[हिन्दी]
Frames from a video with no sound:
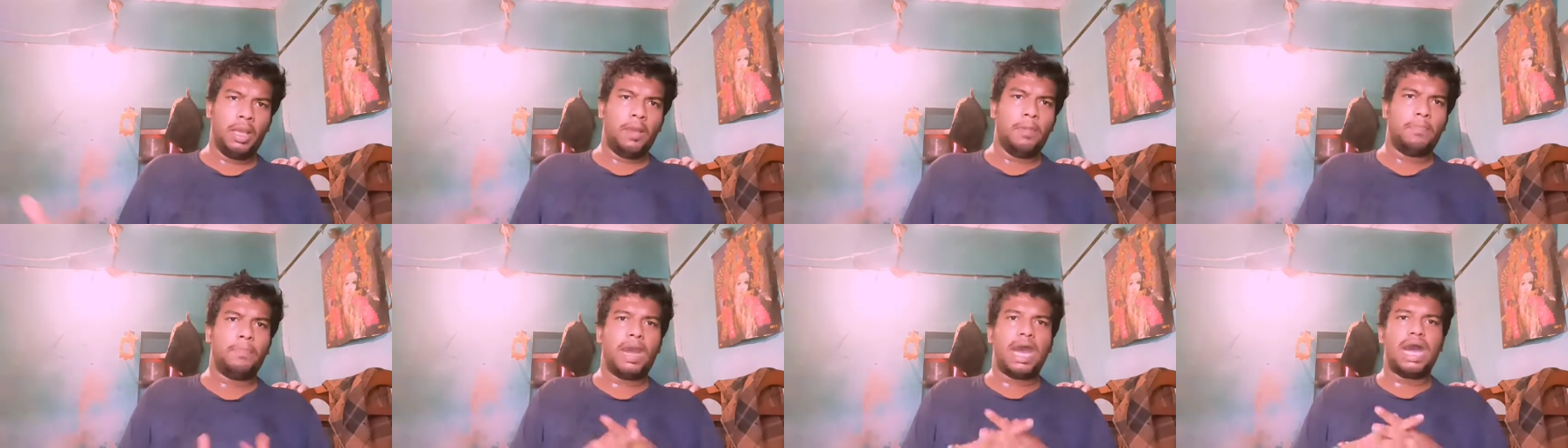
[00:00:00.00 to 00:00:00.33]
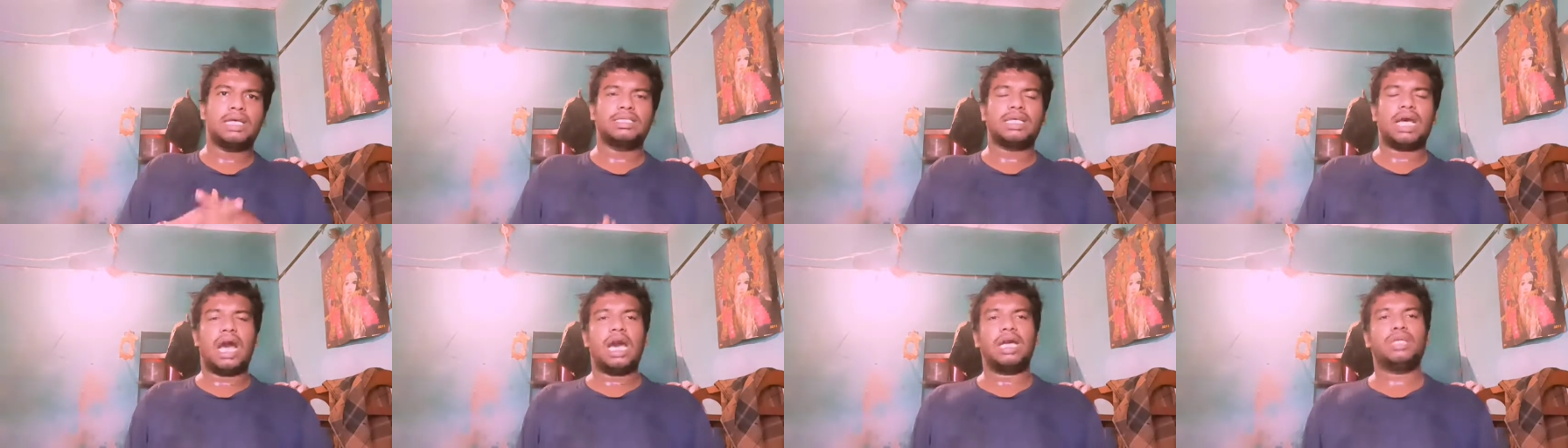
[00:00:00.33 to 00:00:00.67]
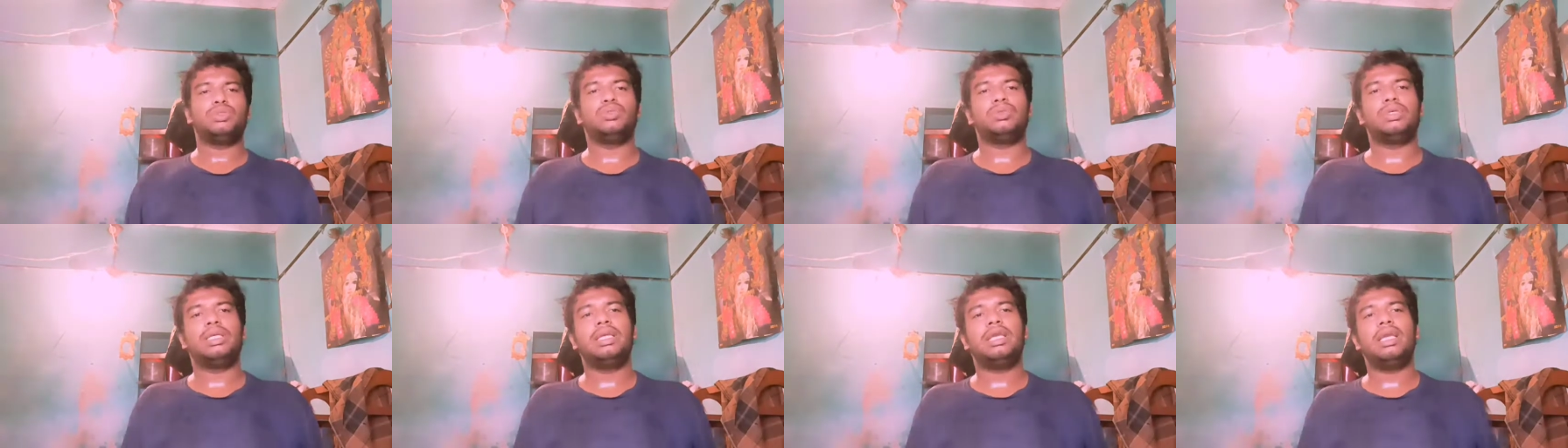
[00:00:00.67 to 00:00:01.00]
पास आ
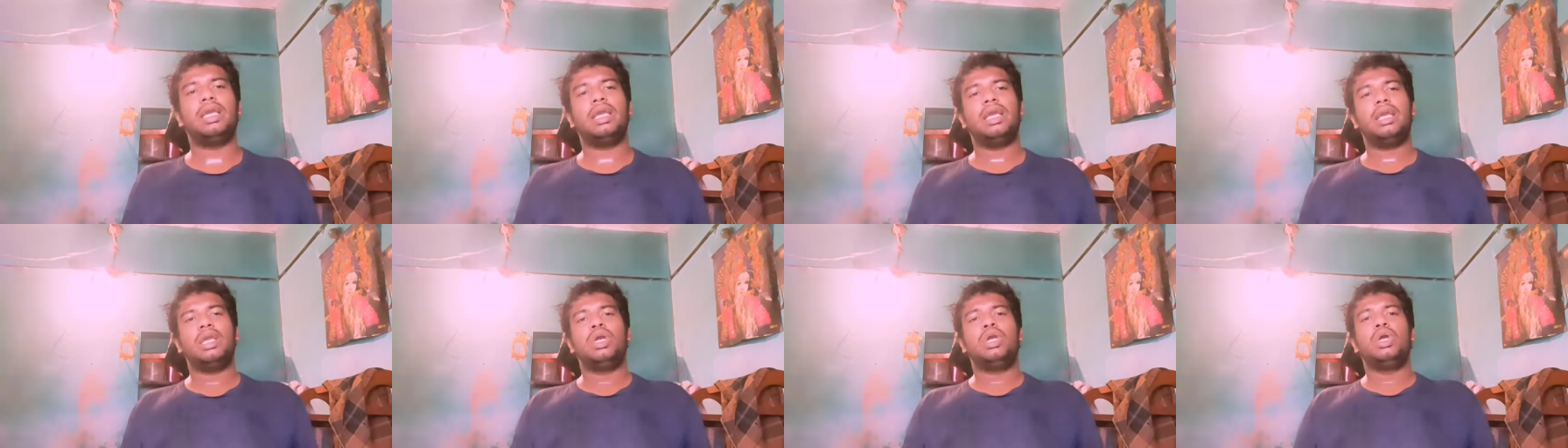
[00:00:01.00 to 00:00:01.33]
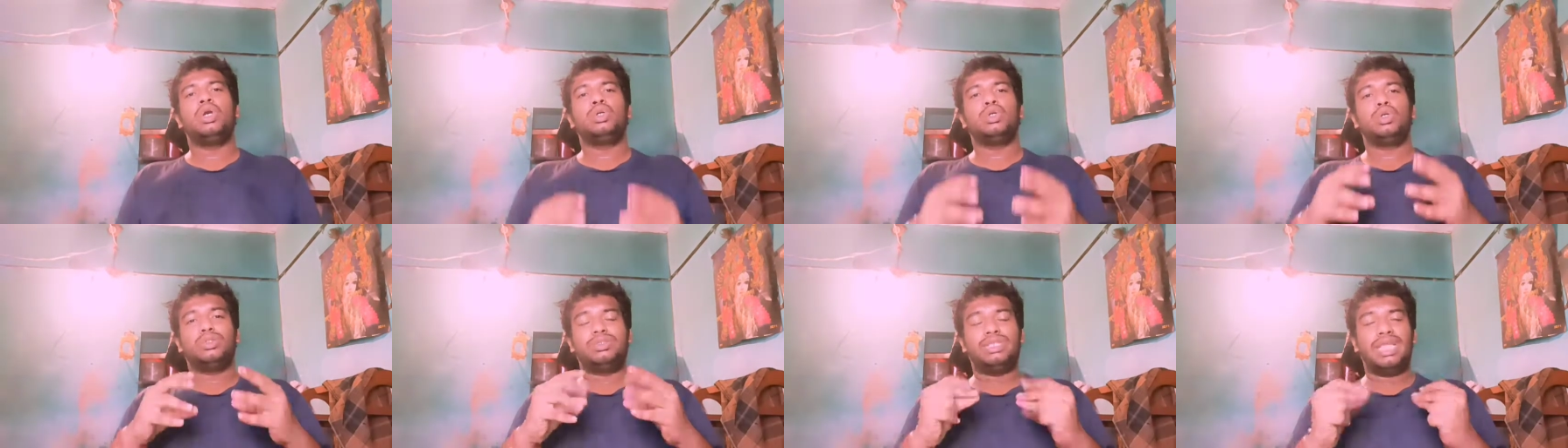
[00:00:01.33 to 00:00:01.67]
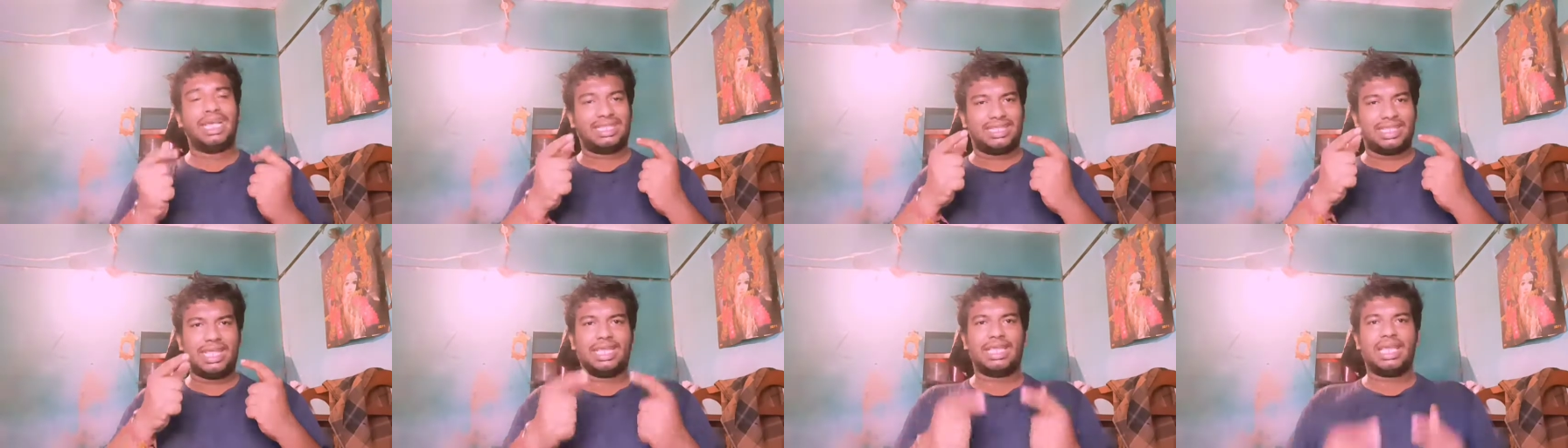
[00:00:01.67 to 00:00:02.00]
चुकी है तो
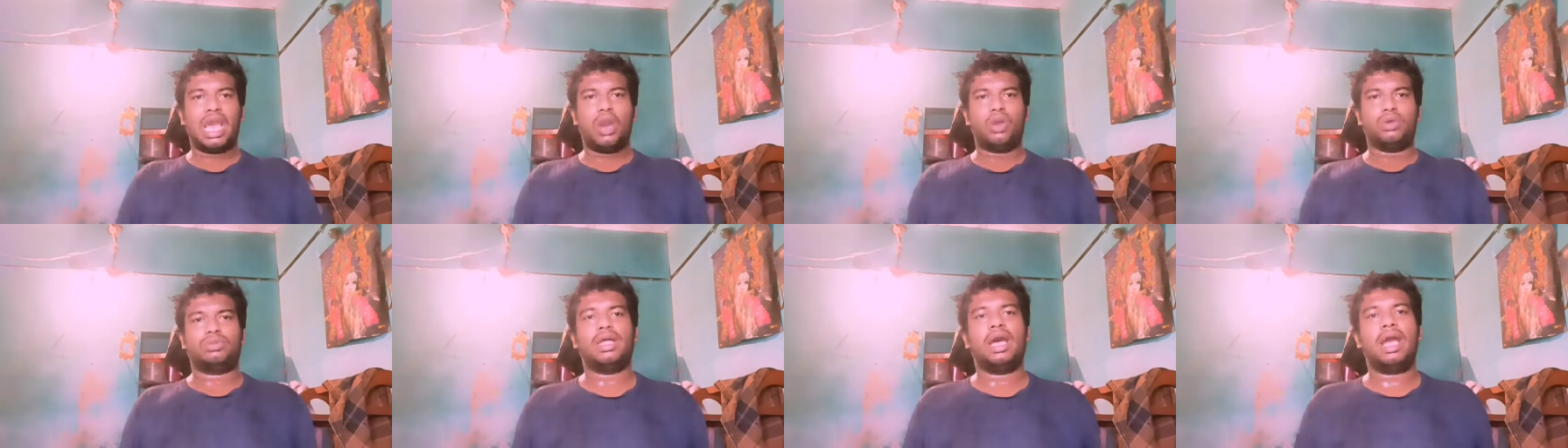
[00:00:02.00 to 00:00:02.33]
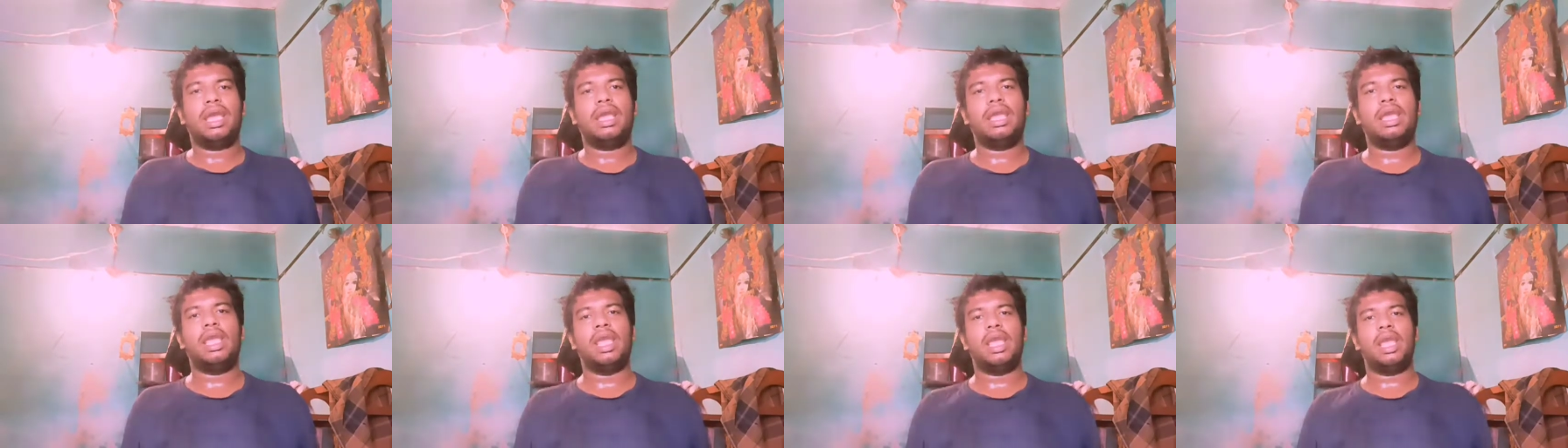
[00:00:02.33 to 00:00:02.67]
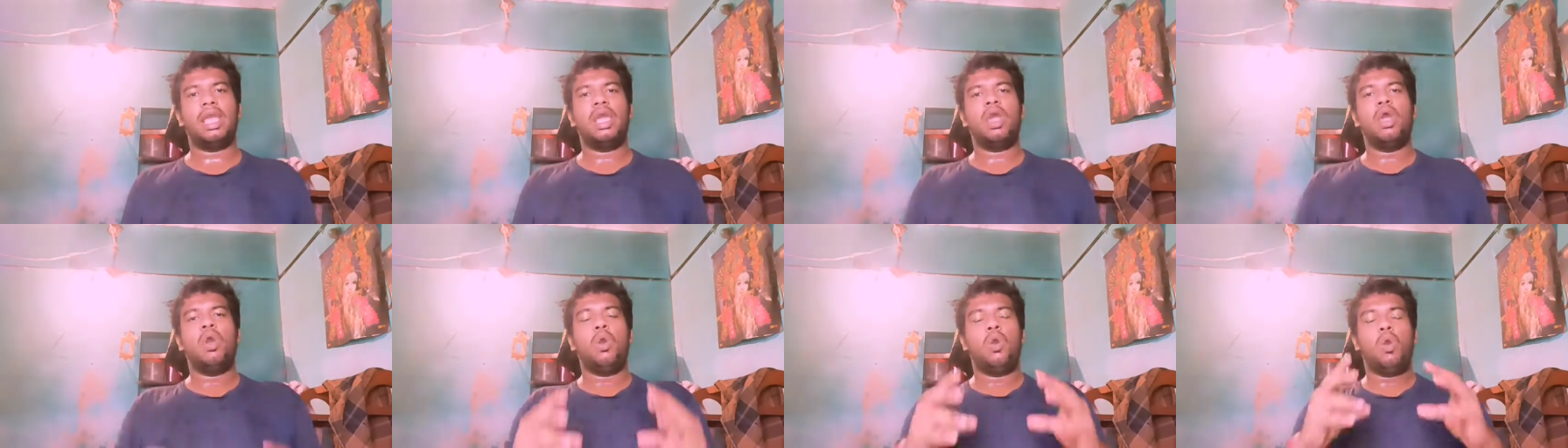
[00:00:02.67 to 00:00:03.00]
देखते क्या होता है
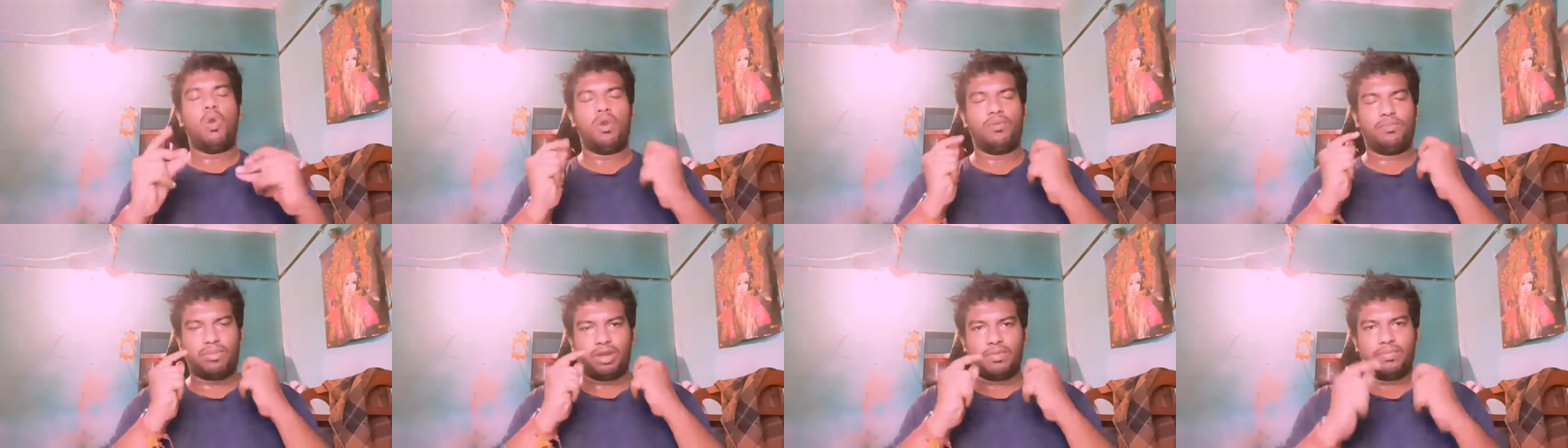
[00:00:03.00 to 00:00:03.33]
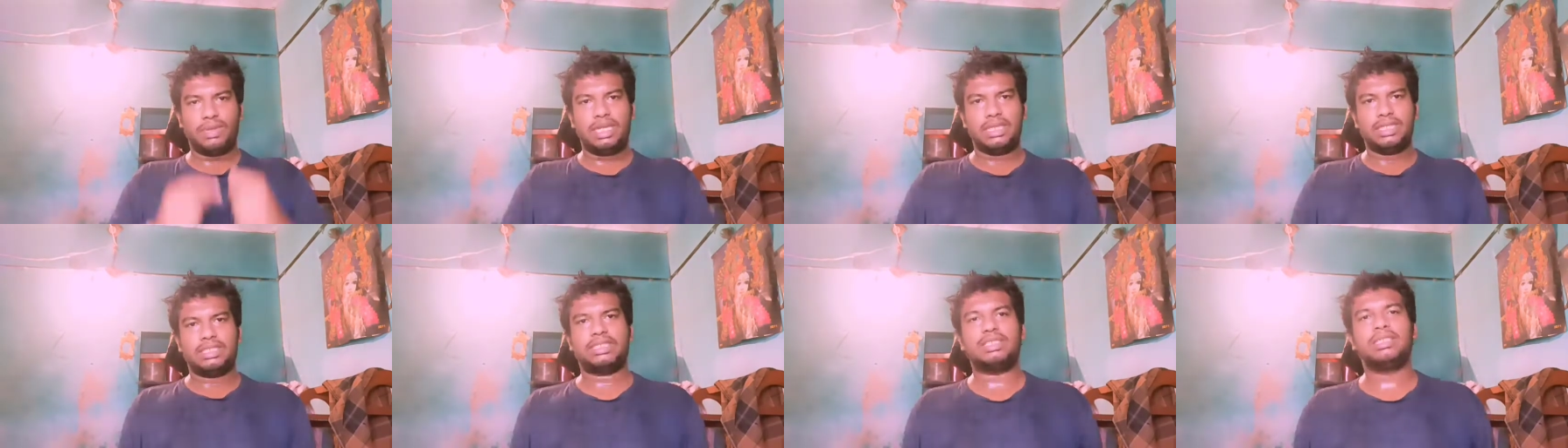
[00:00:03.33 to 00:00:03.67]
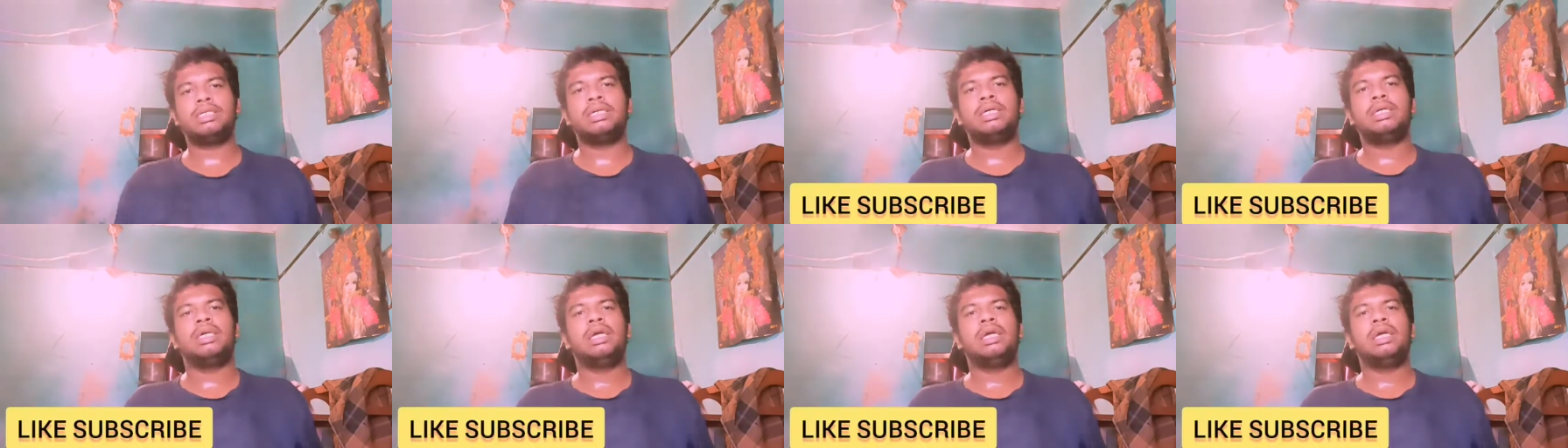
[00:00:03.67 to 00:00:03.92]
प्रॉपर बेस्ट